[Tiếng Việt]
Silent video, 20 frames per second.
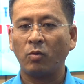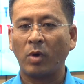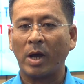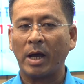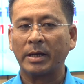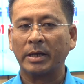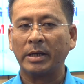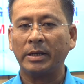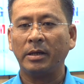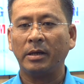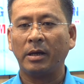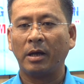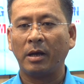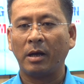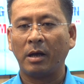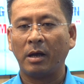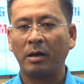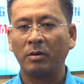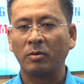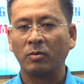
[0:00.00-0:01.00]
Qua cái
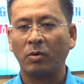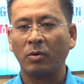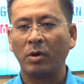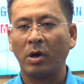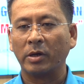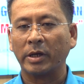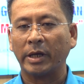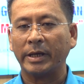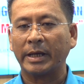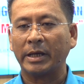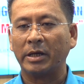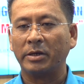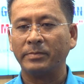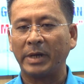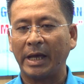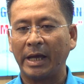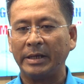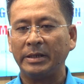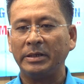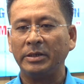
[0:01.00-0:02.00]
cuộc hội nghị ngày
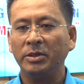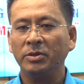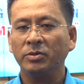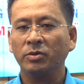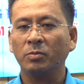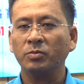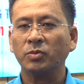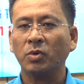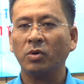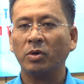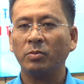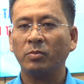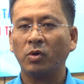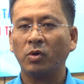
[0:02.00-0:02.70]
hôm nay, chúng tôi